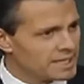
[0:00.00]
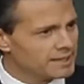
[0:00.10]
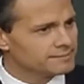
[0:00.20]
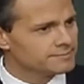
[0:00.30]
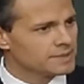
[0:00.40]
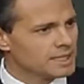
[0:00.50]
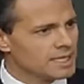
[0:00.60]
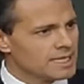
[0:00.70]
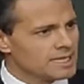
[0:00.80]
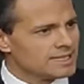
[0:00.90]
medida,
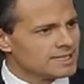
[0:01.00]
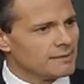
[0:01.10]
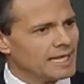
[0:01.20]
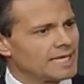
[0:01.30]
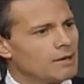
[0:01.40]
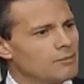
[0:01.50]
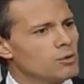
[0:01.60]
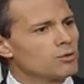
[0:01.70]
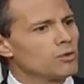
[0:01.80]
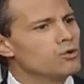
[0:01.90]
se llevará a
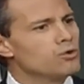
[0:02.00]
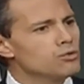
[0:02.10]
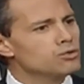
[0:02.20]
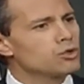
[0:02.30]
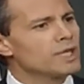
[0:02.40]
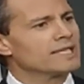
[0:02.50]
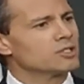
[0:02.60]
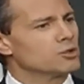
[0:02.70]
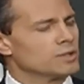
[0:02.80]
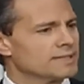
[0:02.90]
cabo un conjunto de
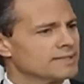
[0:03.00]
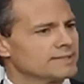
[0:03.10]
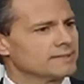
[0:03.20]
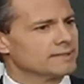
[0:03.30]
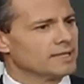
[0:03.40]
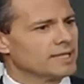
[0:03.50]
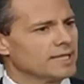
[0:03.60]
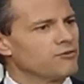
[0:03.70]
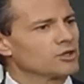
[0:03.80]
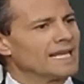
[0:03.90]
acciones
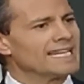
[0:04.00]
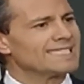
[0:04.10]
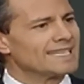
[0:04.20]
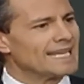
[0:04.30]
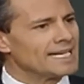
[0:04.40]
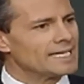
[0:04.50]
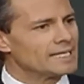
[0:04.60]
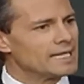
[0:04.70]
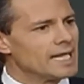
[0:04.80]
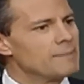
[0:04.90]
que
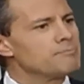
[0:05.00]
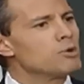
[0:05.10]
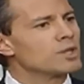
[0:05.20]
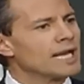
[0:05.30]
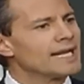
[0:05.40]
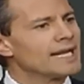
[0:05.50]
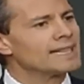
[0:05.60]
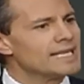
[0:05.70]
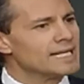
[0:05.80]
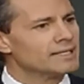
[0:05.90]
fortalecerán y pondrán
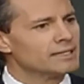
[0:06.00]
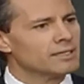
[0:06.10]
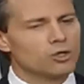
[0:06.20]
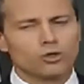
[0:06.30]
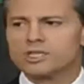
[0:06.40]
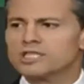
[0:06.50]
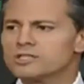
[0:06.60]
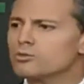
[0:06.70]
al día los